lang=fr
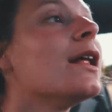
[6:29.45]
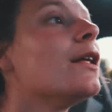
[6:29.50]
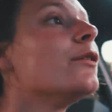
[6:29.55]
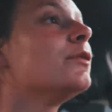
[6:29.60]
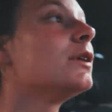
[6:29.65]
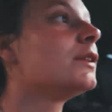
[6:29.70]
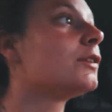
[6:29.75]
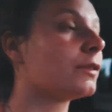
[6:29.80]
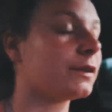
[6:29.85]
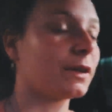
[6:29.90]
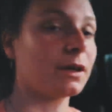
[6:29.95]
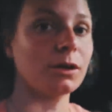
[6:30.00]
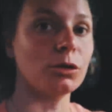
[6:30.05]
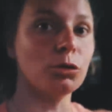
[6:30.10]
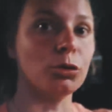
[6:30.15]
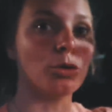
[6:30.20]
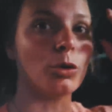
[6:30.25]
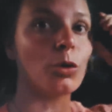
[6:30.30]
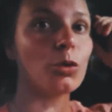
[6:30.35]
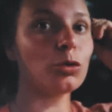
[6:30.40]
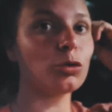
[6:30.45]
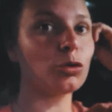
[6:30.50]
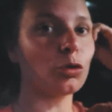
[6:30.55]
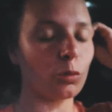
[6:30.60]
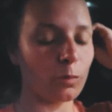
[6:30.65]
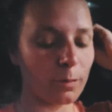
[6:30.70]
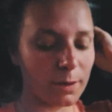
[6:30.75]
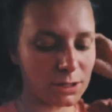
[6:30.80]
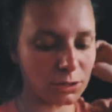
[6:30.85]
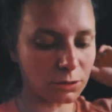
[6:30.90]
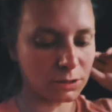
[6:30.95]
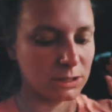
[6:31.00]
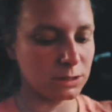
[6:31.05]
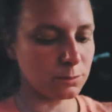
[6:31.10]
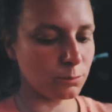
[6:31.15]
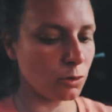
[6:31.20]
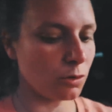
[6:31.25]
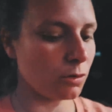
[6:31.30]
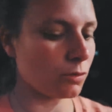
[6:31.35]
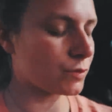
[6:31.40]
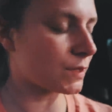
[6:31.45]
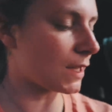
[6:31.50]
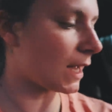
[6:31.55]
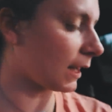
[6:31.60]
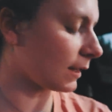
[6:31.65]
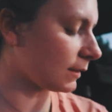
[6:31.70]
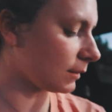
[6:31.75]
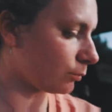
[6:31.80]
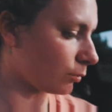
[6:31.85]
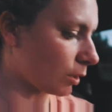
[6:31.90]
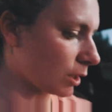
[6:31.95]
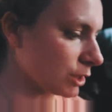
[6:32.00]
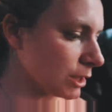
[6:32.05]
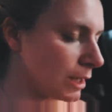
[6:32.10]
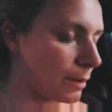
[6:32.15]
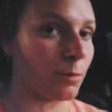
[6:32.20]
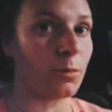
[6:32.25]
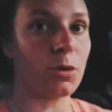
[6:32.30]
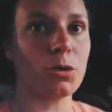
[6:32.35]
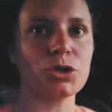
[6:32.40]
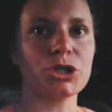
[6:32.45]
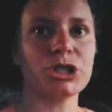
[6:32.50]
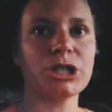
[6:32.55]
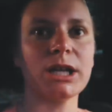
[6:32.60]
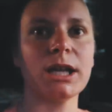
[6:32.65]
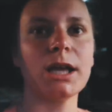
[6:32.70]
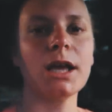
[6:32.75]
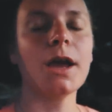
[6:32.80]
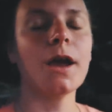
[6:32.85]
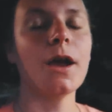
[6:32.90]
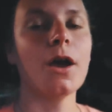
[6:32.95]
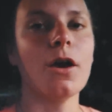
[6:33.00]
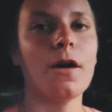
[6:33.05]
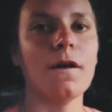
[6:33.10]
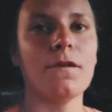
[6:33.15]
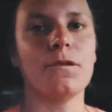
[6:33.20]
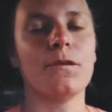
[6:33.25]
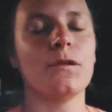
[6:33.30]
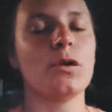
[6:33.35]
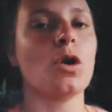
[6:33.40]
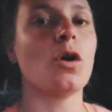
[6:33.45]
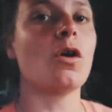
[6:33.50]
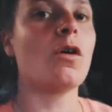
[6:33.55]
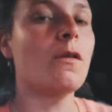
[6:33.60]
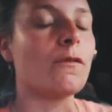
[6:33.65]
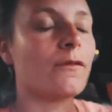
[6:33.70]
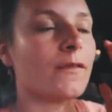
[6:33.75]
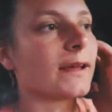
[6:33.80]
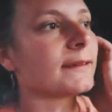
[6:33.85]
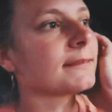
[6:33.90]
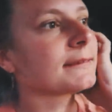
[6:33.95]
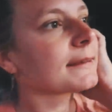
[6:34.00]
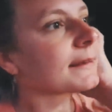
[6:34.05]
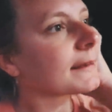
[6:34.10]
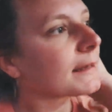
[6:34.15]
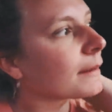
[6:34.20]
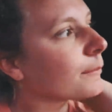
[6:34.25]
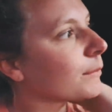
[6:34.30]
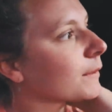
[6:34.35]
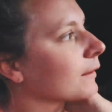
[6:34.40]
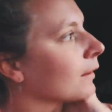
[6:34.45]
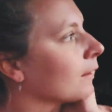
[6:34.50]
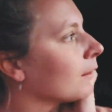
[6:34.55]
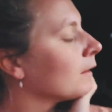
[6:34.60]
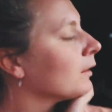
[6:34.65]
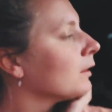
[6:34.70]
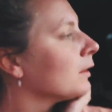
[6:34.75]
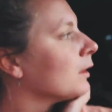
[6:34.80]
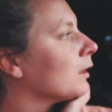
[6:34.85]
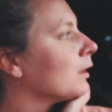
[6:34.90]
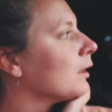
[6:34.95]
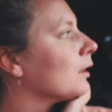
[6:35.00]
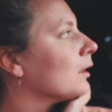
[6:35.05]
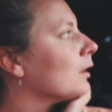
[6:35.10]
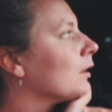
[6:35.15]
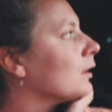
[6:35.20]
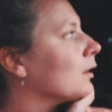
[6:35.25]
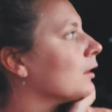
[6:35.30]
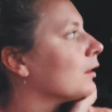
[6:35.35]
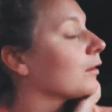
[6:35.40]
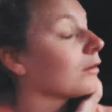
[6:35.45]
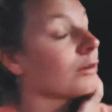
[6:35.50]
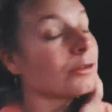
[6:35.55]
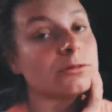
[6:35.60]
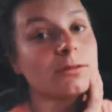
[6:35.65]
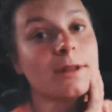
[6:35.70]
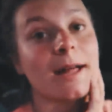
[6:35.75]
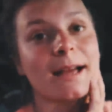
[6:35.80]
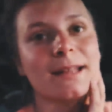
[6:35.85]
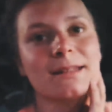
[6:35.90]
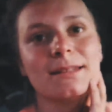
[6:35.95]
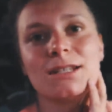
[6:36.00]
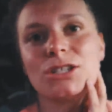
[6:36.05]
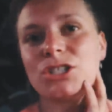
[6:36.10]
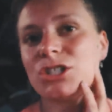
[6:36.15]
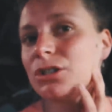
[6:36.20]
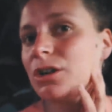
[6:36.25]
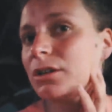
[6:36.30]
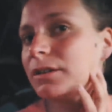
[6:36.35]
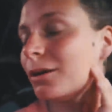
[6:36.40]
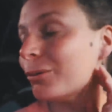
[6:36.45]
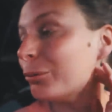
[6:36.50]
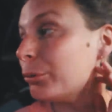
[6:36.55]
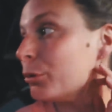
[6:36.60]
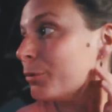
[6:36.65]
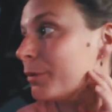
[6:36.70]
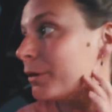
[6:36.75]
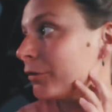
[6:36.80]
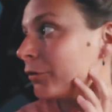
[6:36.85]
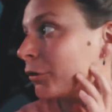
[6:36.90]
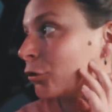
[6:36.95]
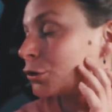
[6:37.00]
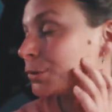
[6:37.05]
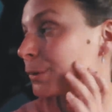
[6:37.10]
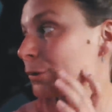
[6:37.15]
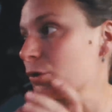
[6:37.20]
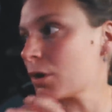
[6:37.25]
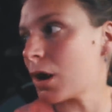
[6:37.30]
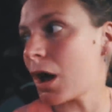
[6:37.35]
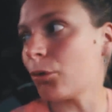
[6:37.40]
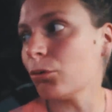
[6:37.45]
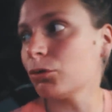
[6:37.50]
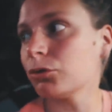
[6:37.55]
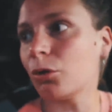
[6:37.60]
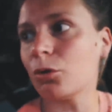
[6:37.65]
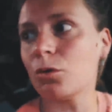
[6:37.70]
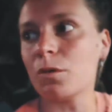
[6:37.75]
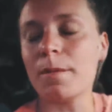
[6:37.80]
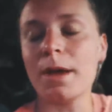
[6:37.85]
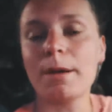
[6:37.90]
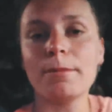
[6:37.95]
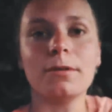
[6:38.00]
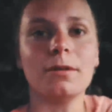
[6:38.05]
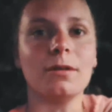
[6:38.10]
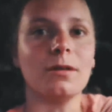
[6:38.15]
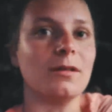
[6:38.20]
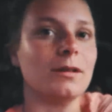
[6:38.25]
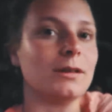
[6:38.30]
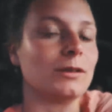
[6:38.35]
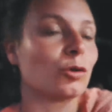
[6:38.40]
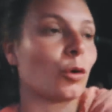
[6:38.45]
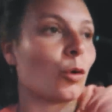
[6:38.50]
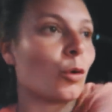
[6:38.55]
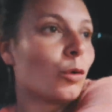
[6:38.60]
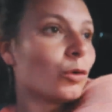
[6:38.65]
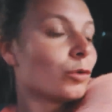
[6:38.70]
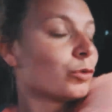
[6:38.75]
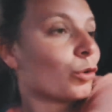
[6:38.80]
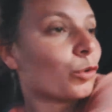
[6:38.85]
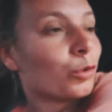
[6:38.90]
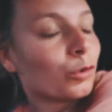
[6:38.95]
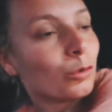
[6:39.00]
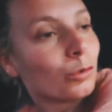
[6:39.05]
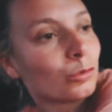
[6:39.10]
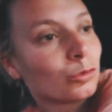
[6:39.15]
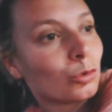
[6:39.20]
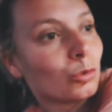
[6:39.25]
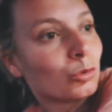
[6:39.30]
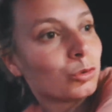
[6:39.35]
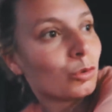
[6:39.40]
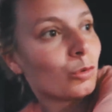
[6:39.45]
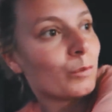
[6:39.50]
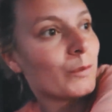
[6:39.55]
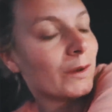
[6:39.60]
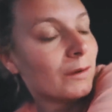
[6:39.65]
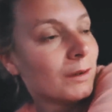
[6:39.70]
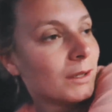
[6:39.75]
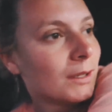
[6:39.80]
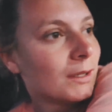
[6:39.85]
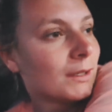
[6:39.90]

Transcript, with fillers: La nuit est en train de tomber gentiment. On s'est arrêté pour acheter à manger. Vlan va très bien. Euh, quand on a arrêté, il gigote un peu, mais franchement, sur la route en lui-même, euh, il est trop, trop, trop, trop bien.